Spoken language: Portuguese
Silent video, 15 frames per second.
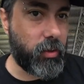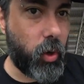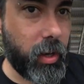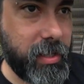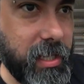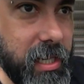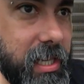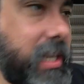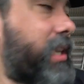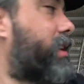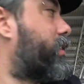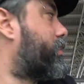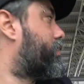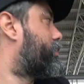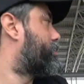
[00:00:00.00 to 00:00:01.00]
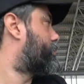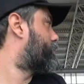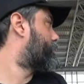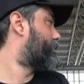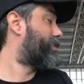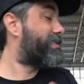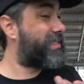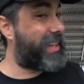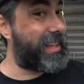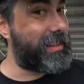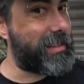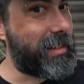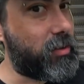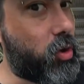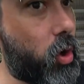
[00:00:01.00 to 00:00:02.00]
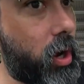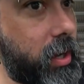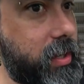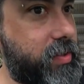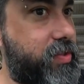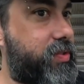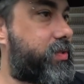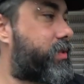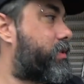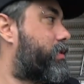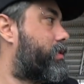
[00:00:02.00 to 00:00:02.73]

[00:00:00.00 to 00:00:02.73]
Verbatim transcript: nós aqui. Entre nós.